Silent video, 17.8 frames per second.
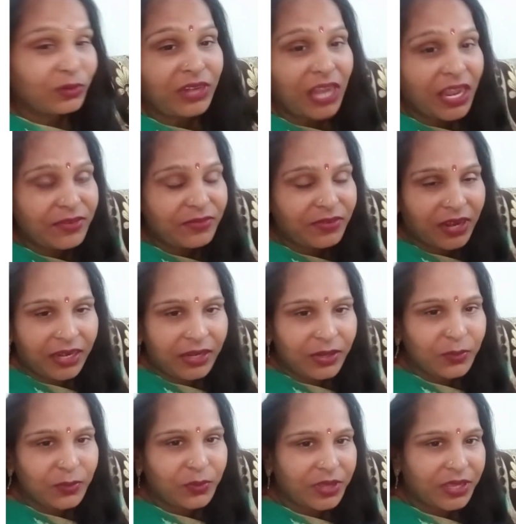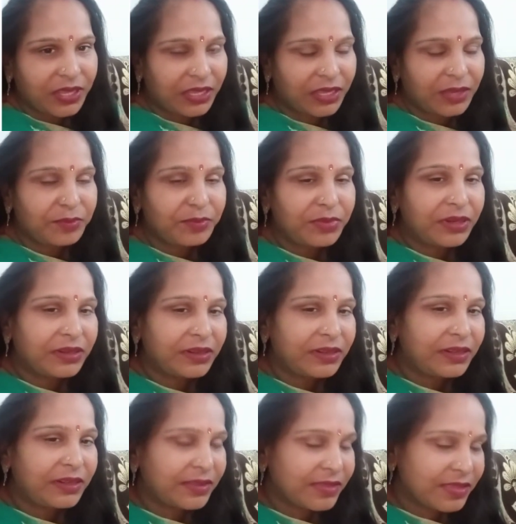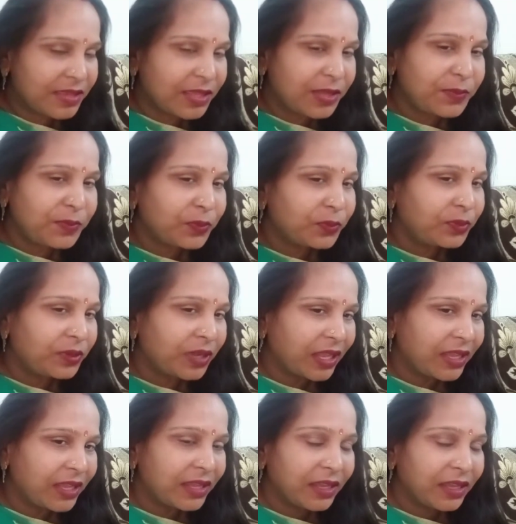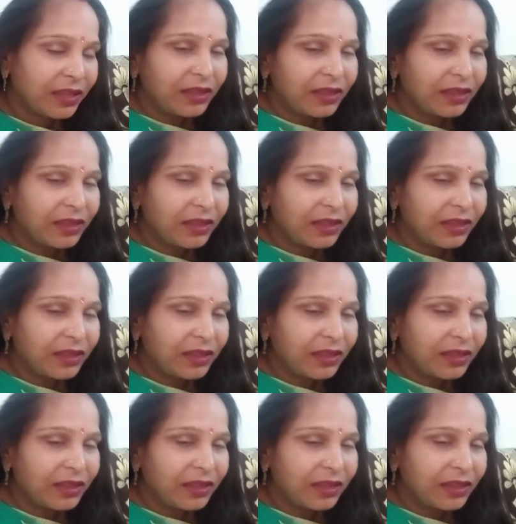टाइफाइड हो गया है ब्लड टेस्ट की रिपोर्ट आई है